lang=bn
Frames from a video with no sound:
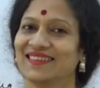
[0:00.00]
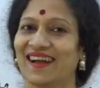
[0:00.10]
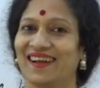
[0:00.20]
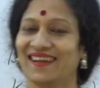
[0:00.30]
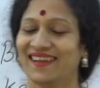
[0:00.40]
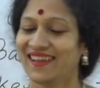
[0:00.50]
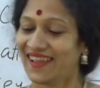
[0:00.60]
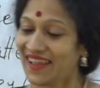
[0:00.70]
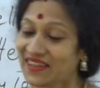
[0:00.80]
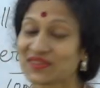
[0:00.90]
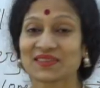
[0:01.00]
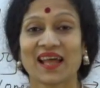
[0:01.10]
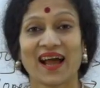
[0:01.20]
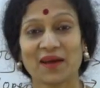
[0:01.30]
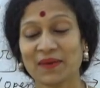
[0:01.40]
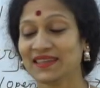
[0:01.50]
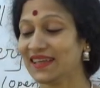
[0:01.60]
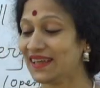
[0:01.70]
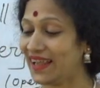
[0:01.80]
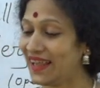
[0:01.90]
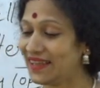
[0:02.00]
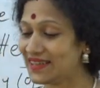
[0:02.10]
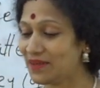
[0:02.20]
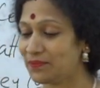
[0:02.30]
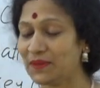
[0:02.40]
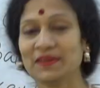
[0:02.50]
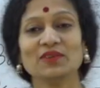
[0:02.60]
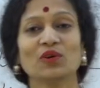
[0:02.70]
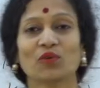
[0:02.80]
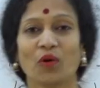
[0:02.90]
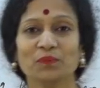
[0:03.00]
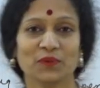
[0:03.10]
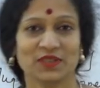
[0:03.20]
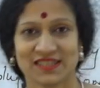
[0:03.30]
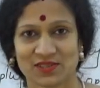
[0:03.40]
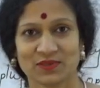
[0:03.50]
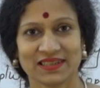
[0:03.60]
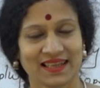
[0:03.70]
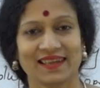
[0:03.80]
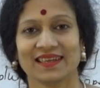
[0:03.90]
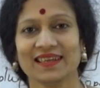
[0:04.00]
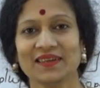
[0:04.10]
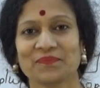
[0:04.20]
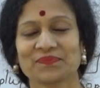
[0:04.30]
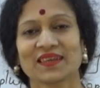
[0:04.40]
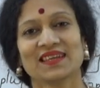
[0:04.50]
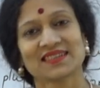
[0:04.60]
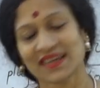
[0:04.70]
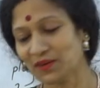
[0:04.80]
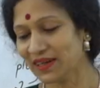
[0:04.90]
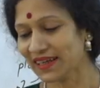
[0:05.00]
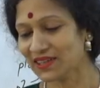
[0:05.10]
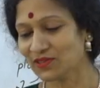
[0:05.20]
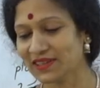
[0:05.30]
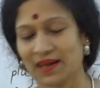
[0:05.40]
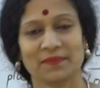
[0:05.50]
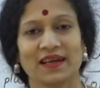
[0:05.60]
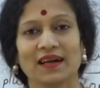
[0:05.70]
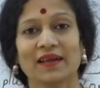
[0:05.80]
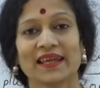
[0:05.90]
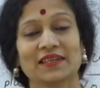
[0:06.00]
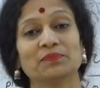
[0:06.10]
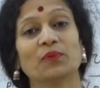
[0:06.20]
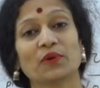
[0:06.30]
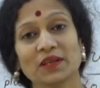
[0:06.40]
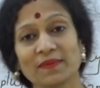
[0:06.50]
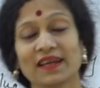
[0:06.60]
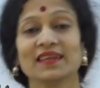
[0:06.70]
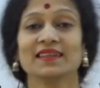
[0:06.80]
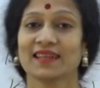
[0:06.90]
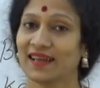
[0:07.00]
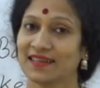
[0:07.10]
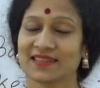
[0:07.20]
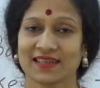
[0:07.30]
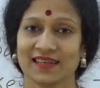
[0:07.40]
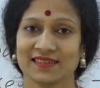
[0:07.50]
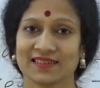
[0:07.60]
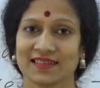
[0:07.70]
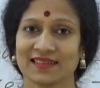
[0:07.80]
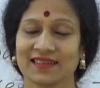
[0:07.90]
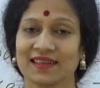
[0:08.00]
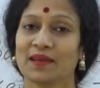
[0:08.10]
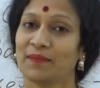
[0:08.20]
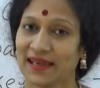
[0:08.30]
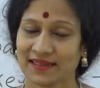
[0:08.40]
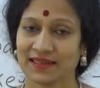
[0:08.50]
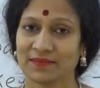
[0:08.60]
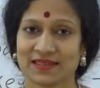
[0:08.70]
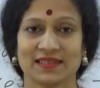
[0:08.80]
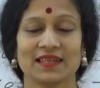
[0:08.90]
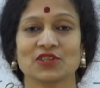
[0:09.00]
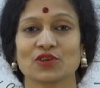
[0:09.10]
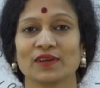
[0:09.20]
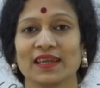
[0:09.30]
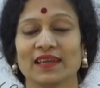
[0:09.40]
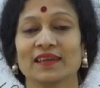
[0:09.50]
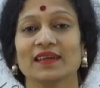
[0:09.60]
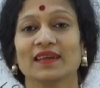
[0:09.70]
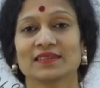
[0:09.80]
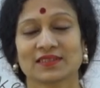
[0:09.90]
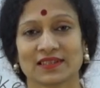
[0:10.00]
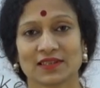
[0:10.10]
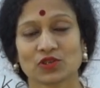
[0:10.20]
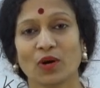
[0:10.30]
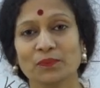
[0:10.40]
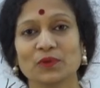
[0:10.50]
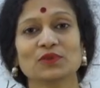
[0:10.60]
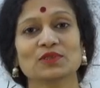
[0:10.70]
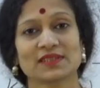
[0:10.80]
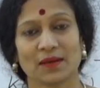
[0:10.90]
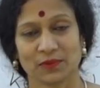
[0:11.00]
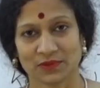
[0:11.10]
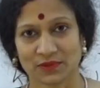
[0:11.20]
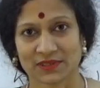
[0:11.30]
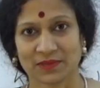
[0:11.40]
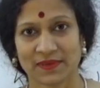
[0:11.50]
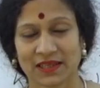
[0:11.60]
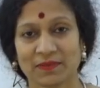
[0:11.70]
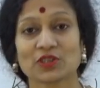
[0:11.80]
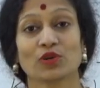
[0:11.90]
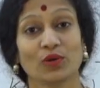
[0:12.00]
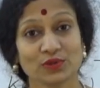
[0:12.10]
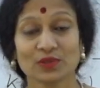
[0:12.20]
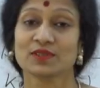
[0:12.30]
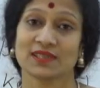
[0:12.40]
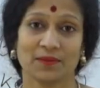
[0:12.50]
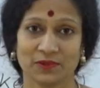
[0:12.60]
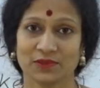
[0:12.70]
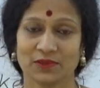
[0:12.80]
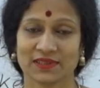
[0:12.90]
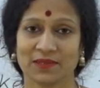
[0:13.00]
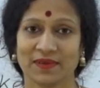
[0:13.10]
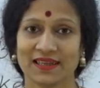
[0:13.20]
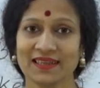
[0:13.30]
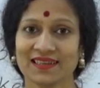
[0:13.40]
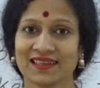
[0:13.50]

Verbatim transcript: না আমাদের এই যে বিভিন্ন কম্পোনেন্টসগুলি থাকে সেগুলিকে যদি আমরা একটি পরিবাহী তারের সাহায্যে ব্যাটারি বা সেলের সঙ্গে সেখানে সম্পর্ক স্থাপন করতে পারি বা সংযোগ স্থাপন করতে পারি